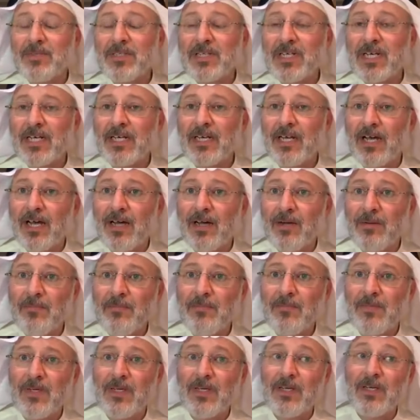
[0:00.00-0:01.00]
بشكل
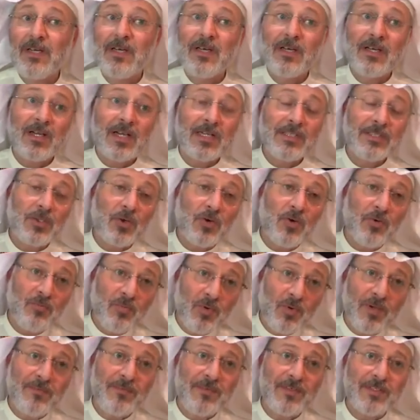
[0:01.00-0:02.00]
عام آه، قد يكون
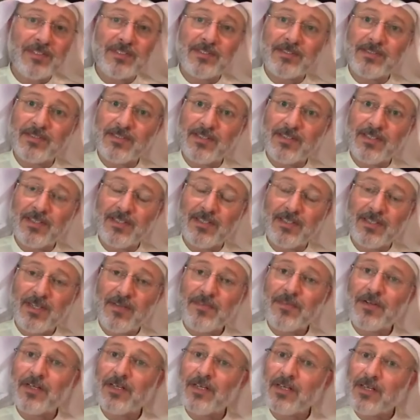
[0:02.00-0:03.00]
ملفت
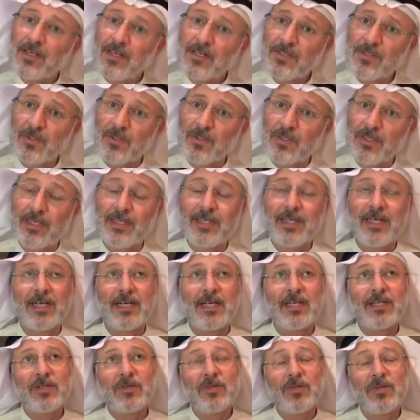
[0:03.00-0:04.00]
نظر للرجل يعني
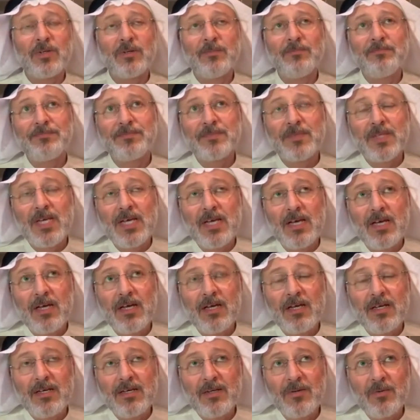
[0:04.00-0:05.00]
انا اذكر
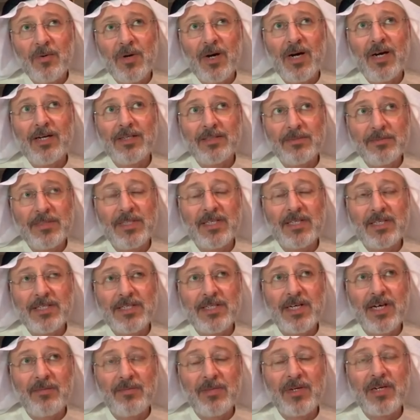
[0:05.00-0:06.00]
آه، واحد من
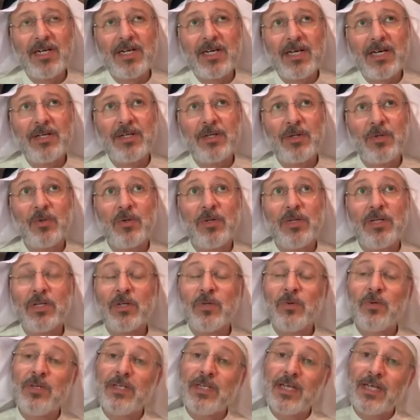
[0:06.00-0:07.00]
الرجال مره كان يقول لي
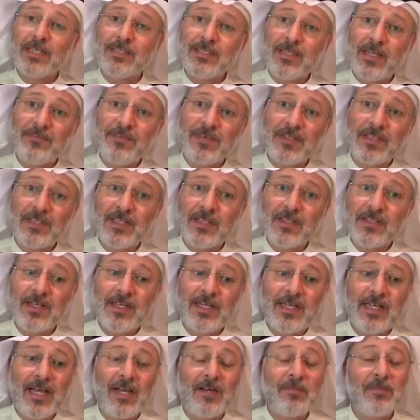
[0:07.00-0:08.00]
يقول لي انا تلفت
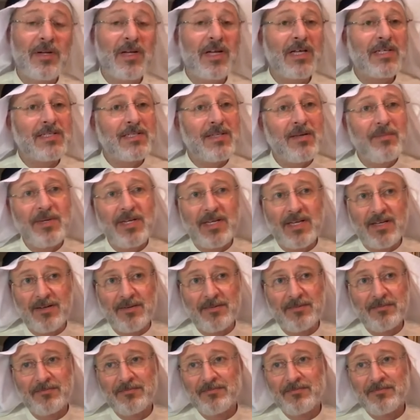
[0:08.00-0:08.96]
نظري المراه السمينه